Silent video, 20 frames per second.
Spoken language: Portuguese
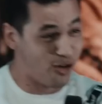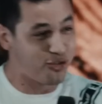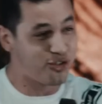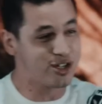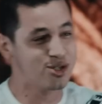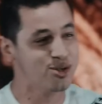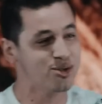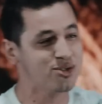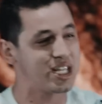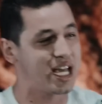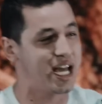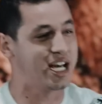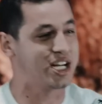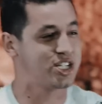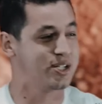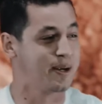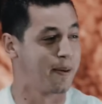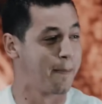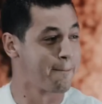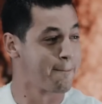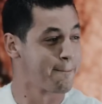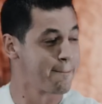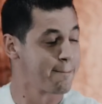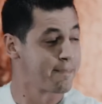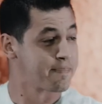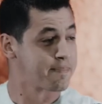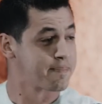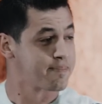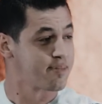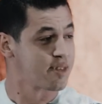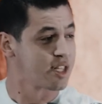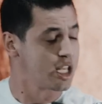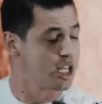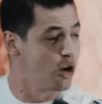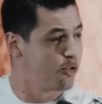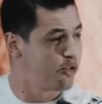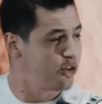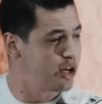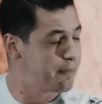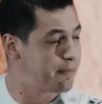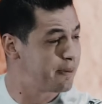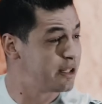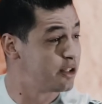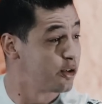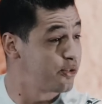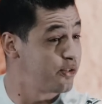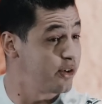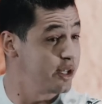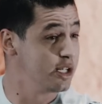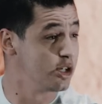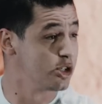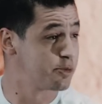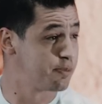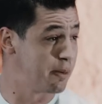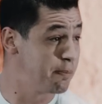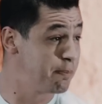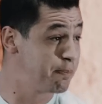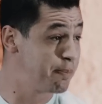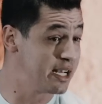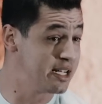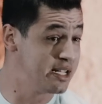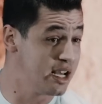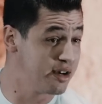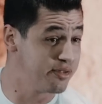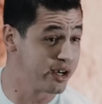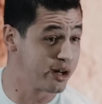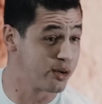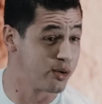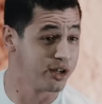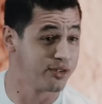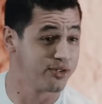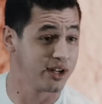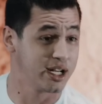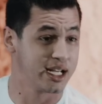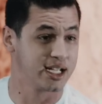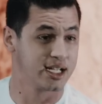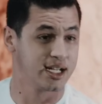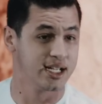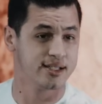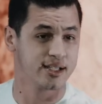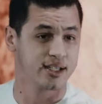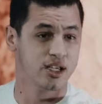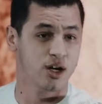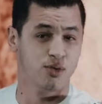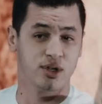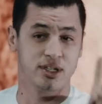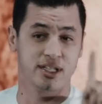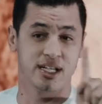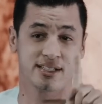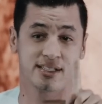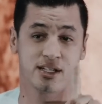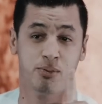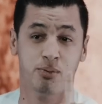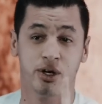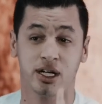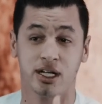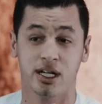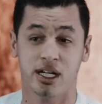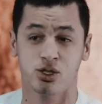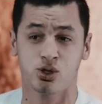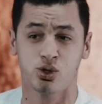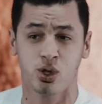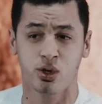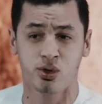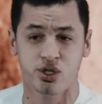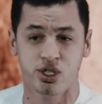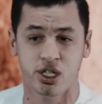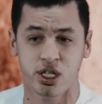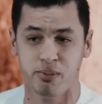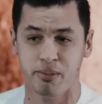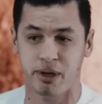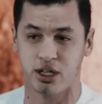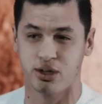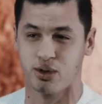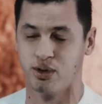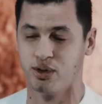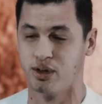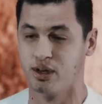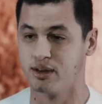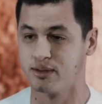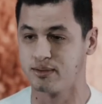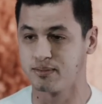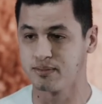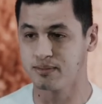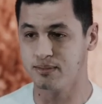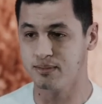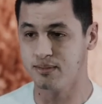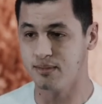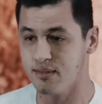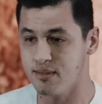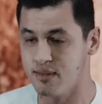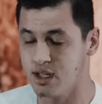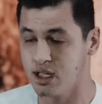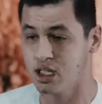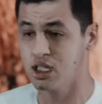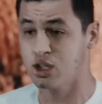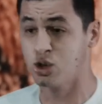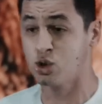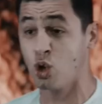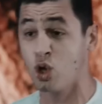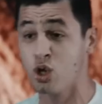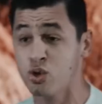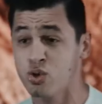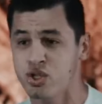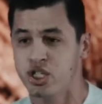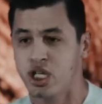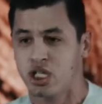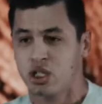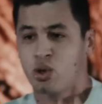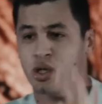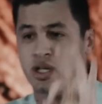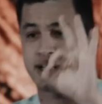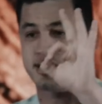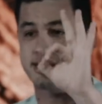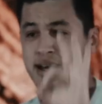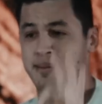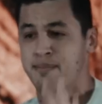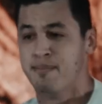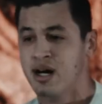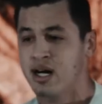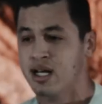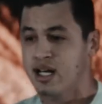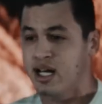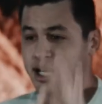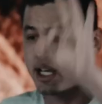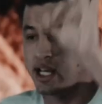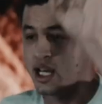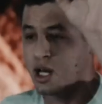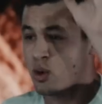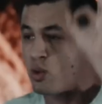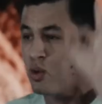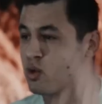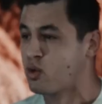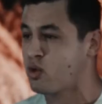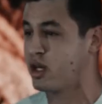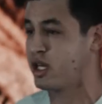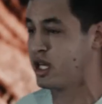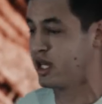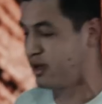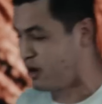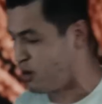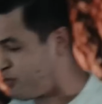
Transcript: fiz um teste. Eu falei para Deus, falei, Deus, para me perder a vergonha de falar inglês aqui, eu vou testar o meu inglês todo dia no metrô. Todo dia, toda semana, eu, eu